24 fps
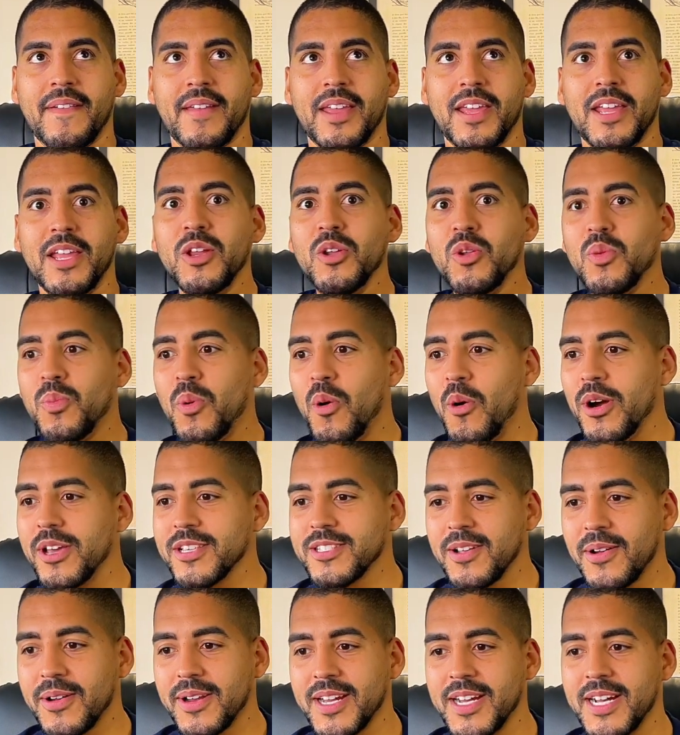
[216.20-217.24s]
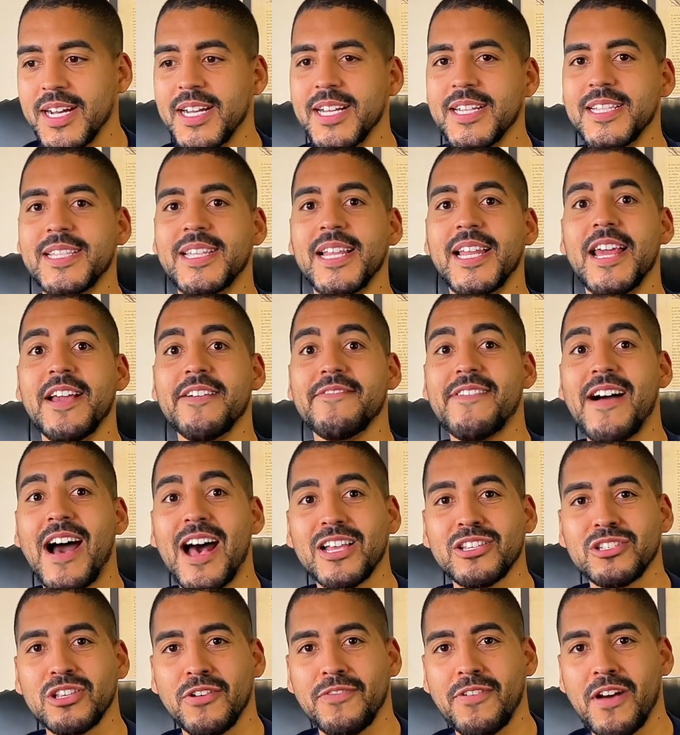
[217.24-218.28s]
ir num bom restaurante, levar
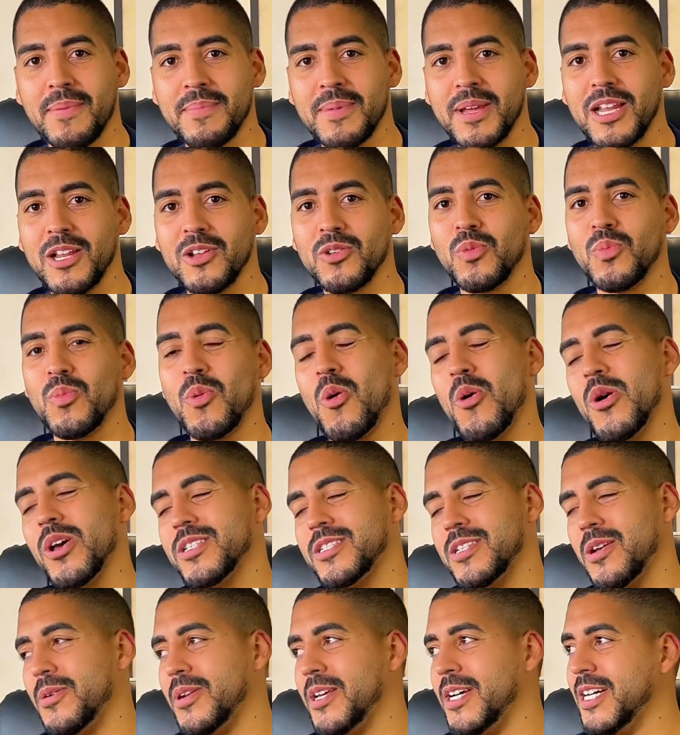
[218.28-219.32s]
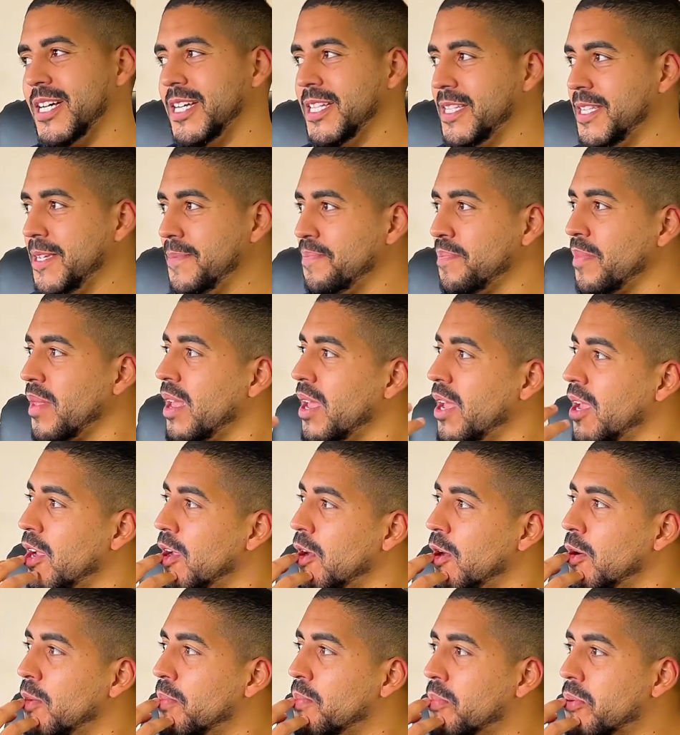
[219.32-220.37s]
a sua família num bom restaurante.
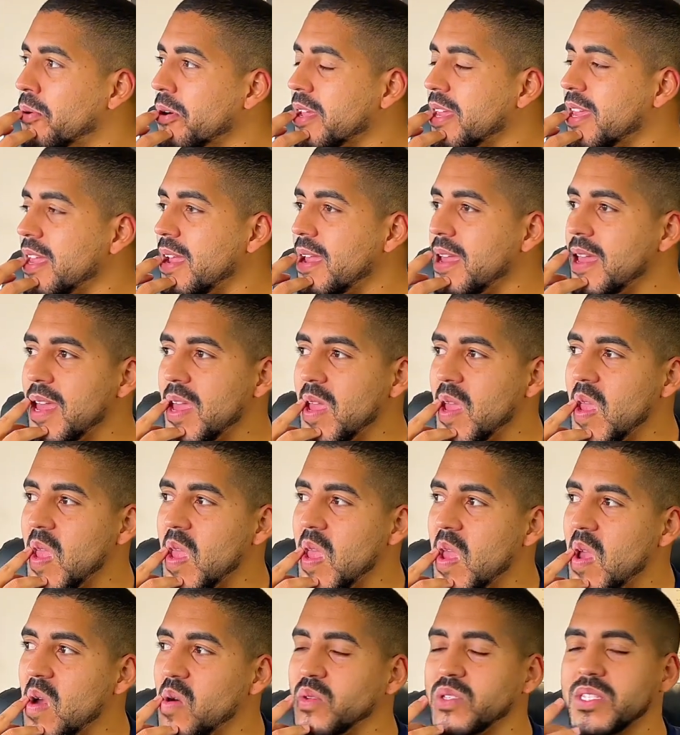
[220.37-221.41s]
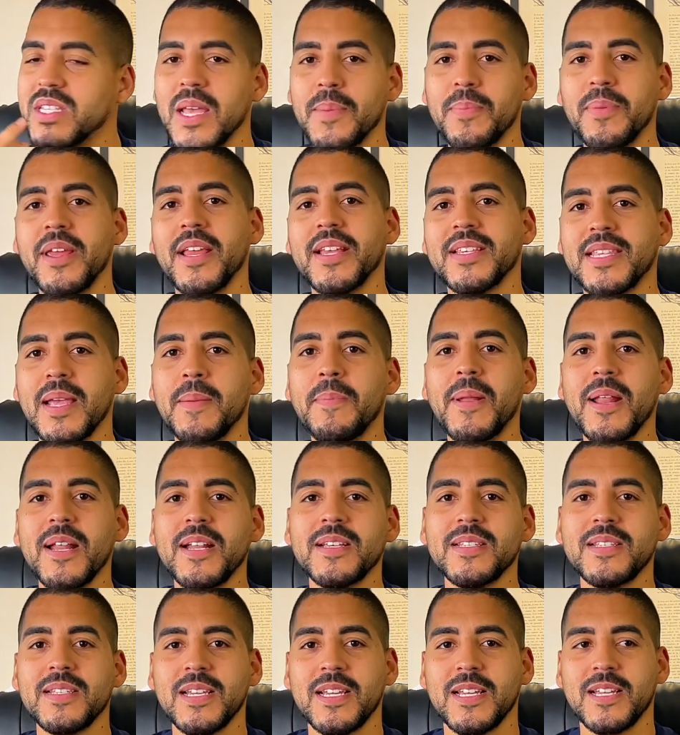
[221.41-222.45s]
Porque eu sempre, sempre era
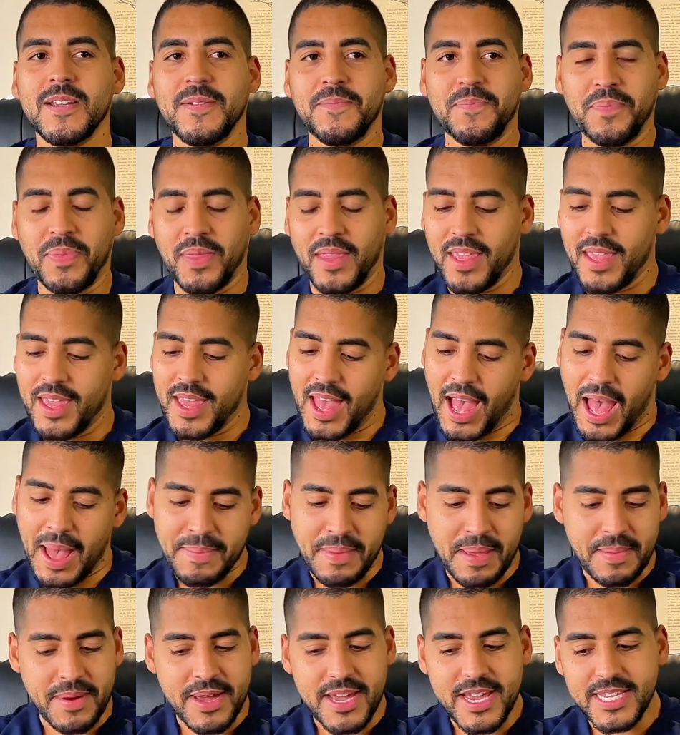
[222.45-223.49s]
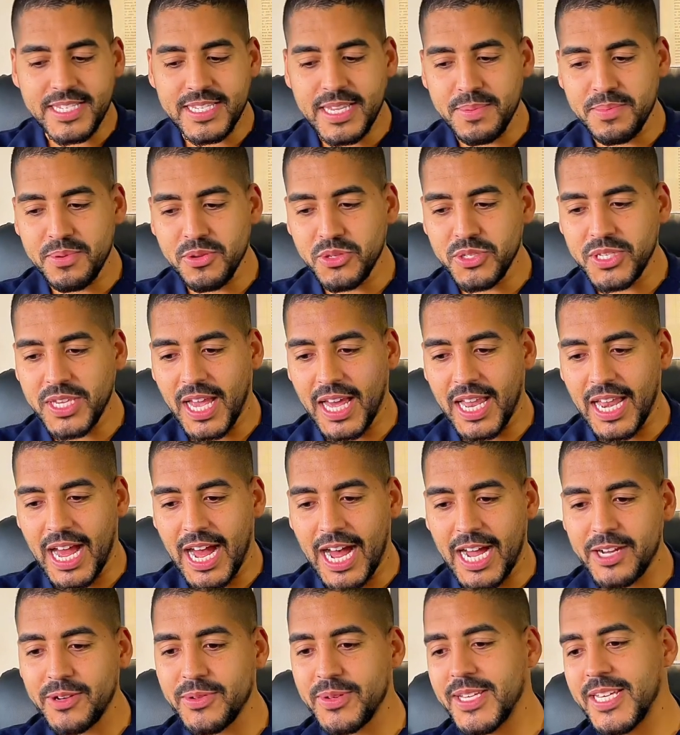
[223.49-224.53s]
assim. A minha mãe recebia o
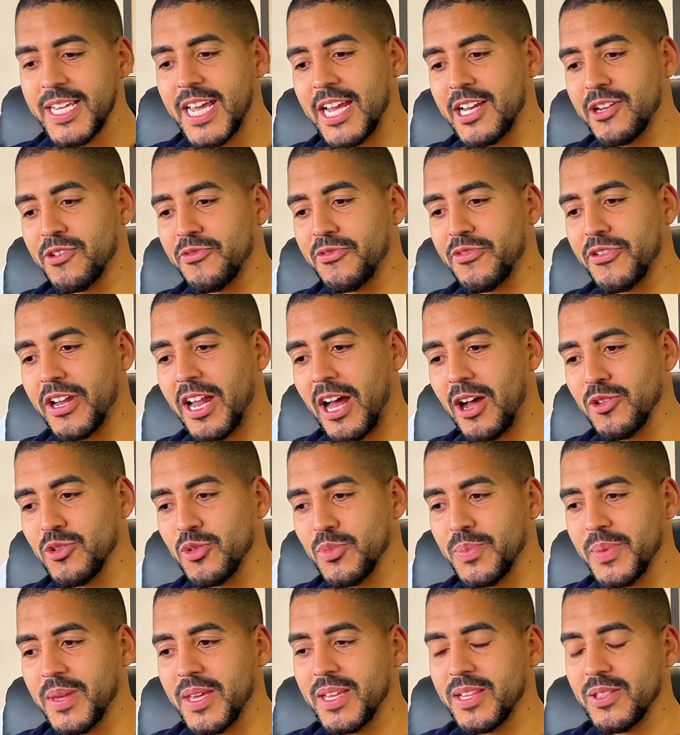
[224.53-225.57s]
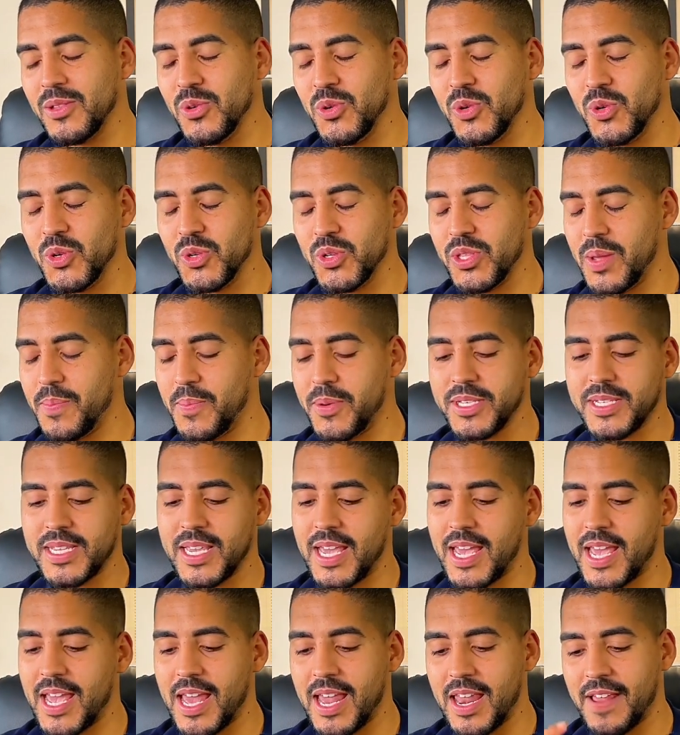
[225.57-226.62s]
salário e aí no final do no, depois que
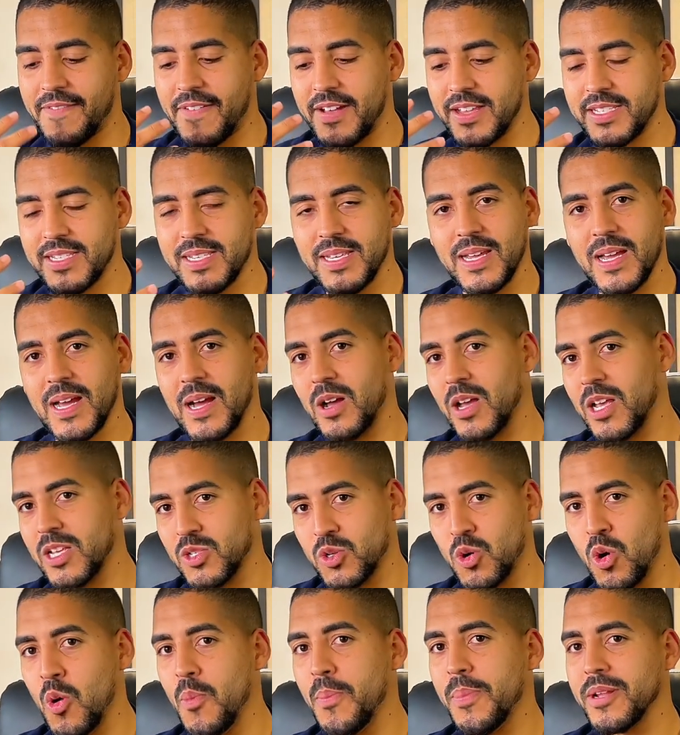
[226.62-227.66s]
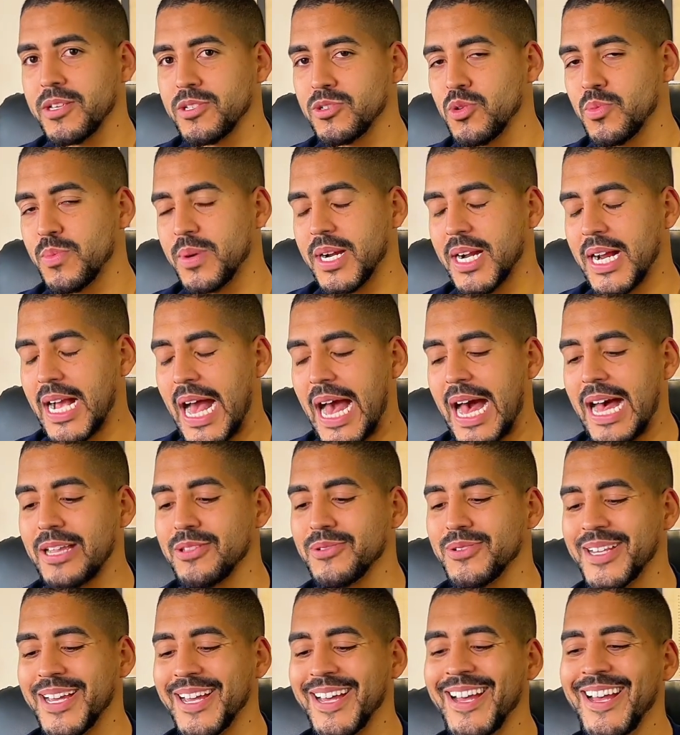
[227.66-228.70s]
ela fazia as compras do
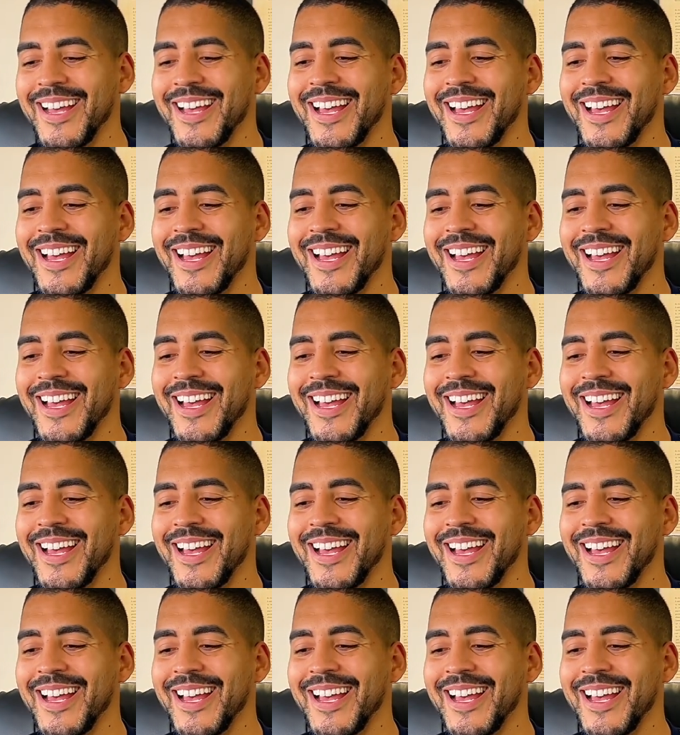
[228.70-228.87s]
mercado, né?